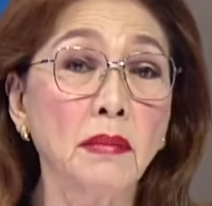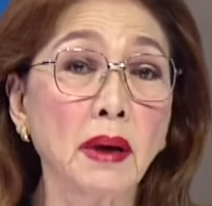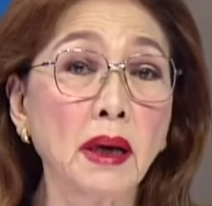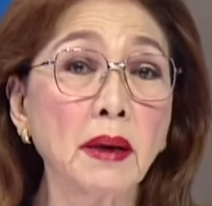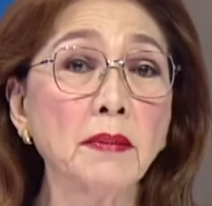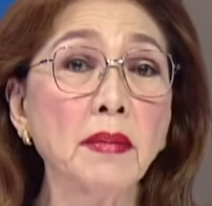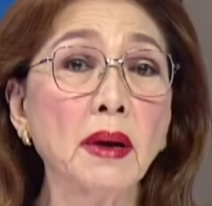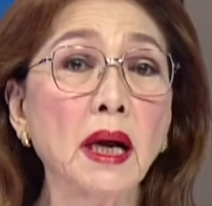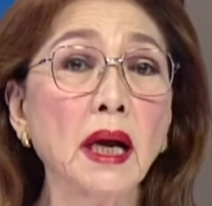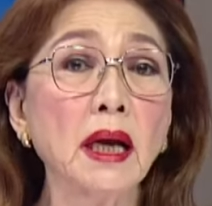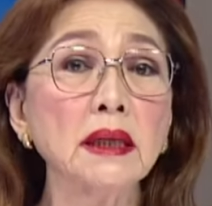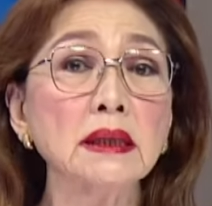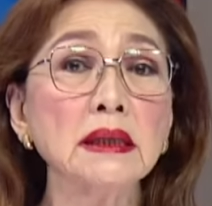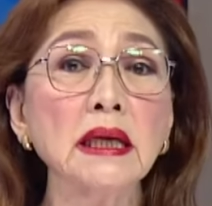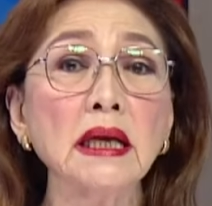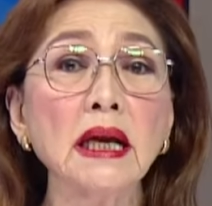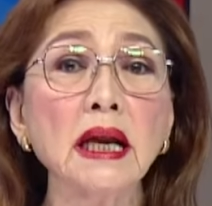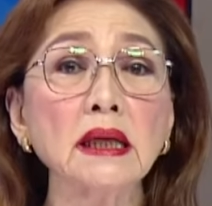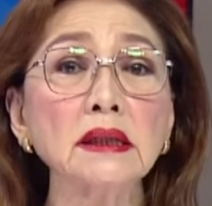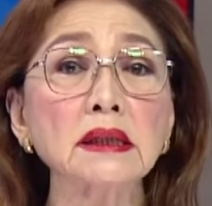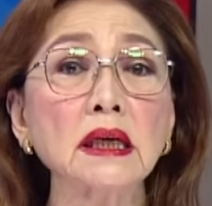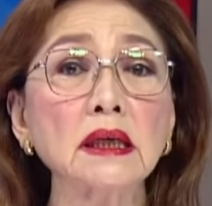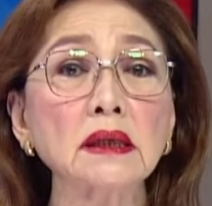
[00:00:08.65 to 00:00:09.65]
May mga
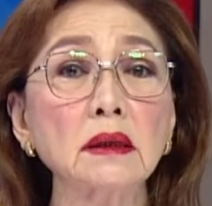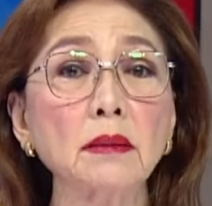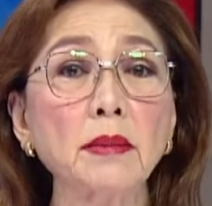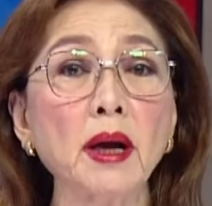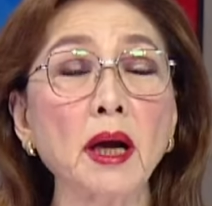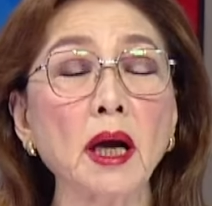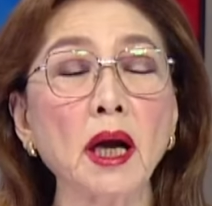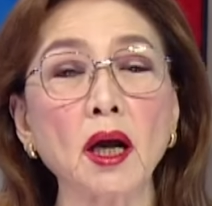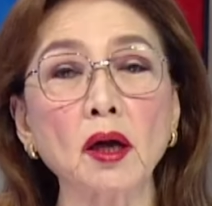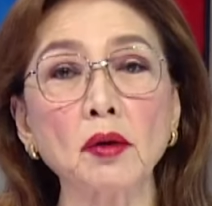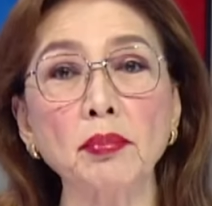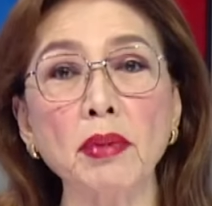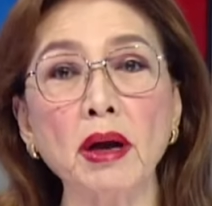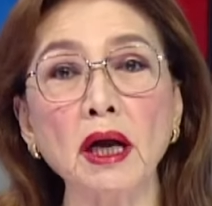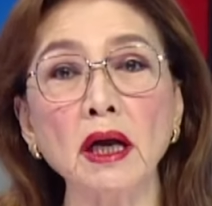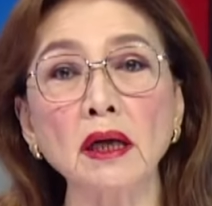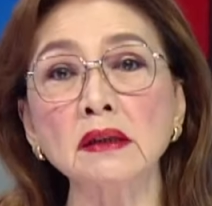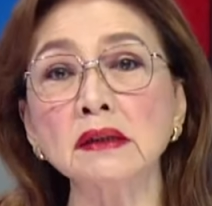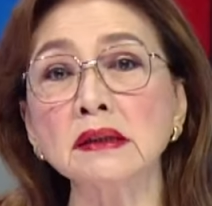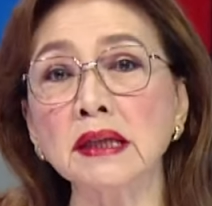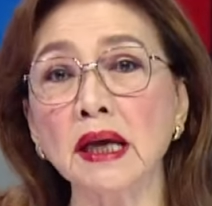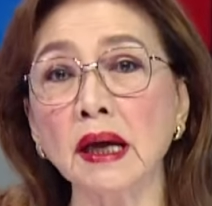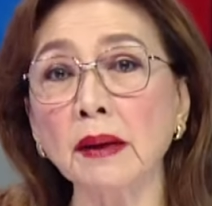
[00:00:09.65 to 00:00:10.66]
inilatag namang
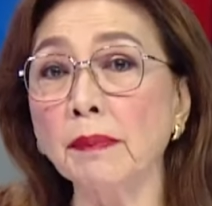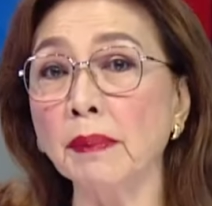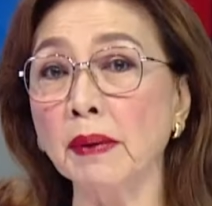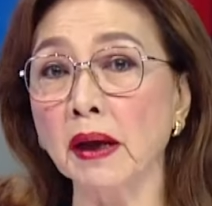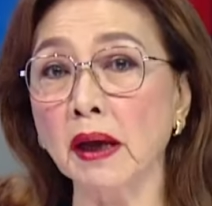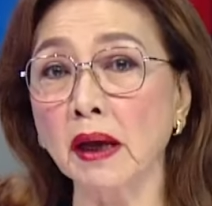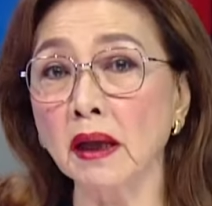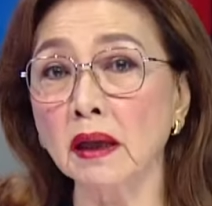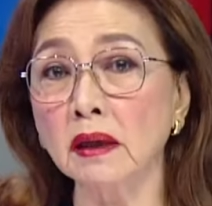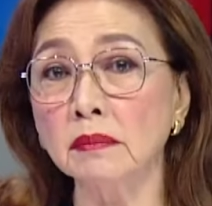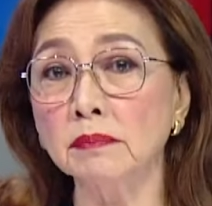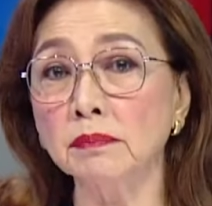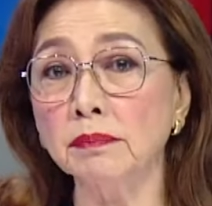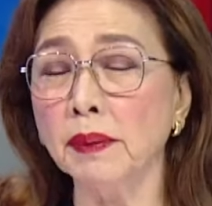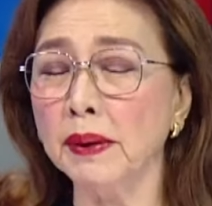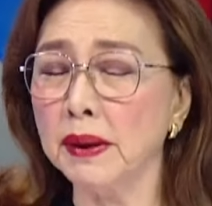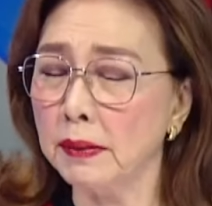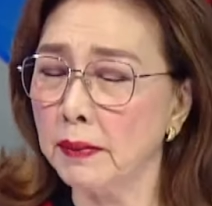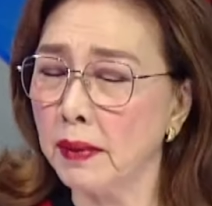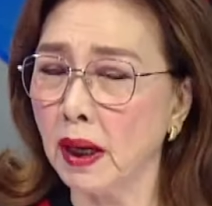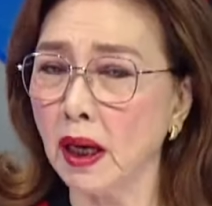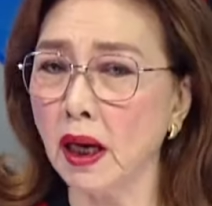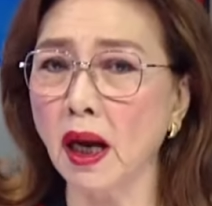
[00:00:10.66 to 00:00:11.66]
hakbang DepEd
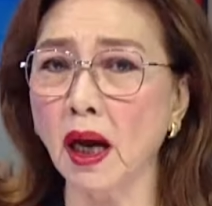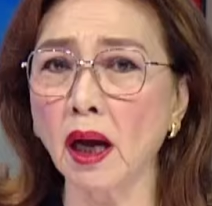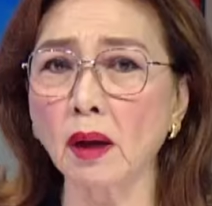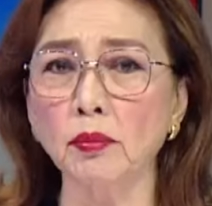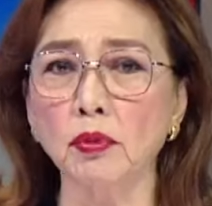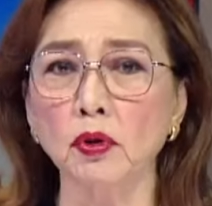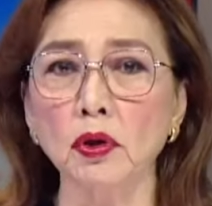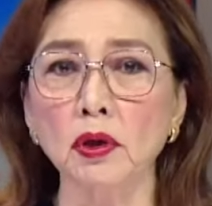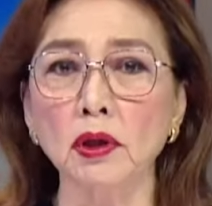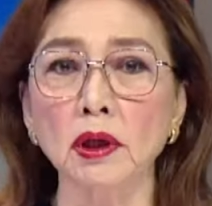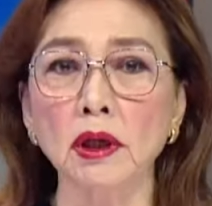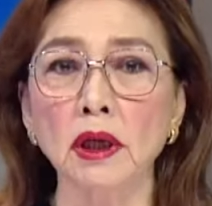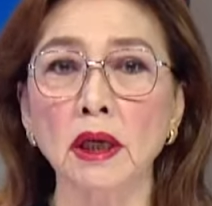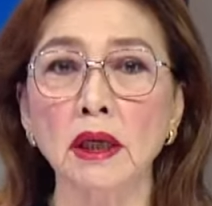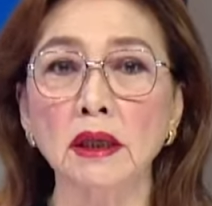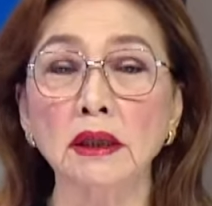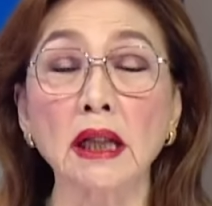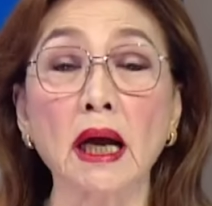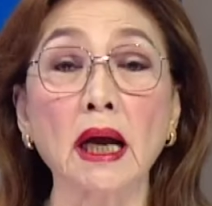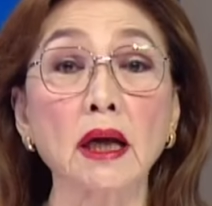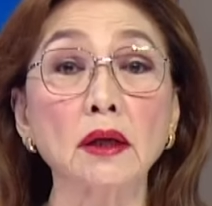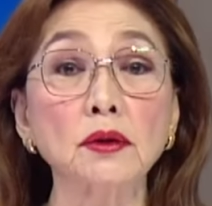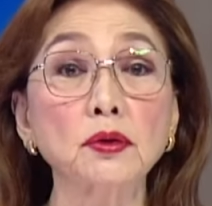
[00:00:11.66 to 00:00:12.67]
para makahabol.
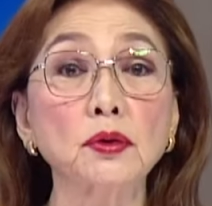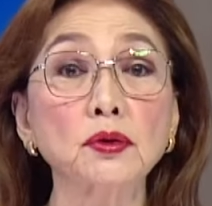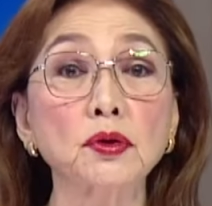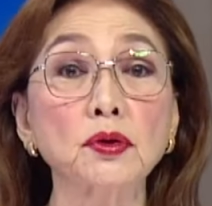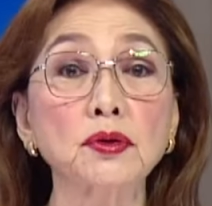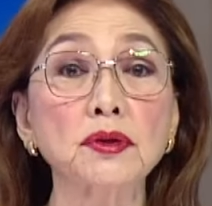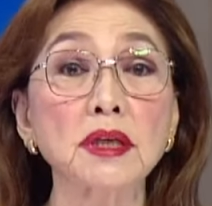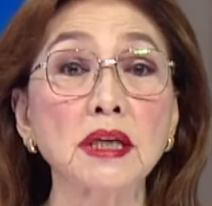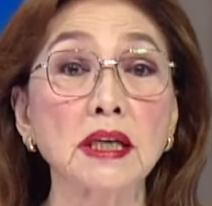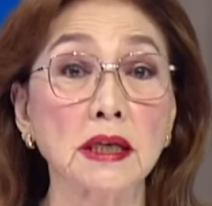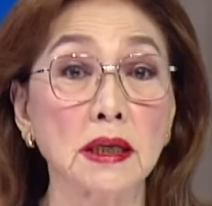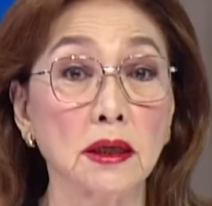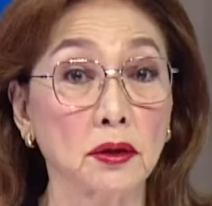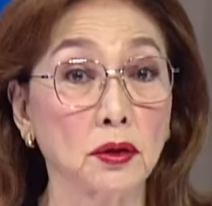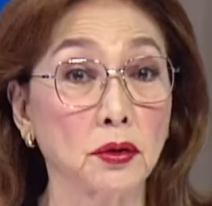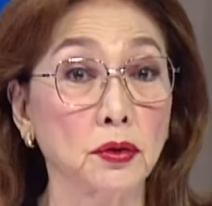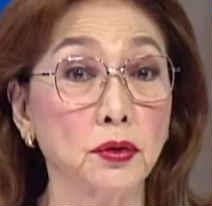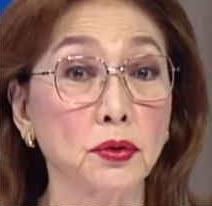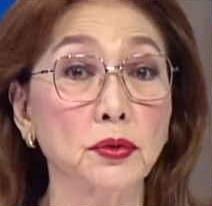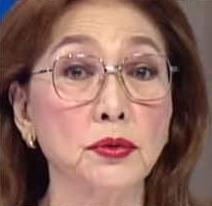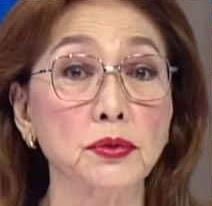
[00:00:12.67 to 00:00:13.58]
Nakatutok si Ian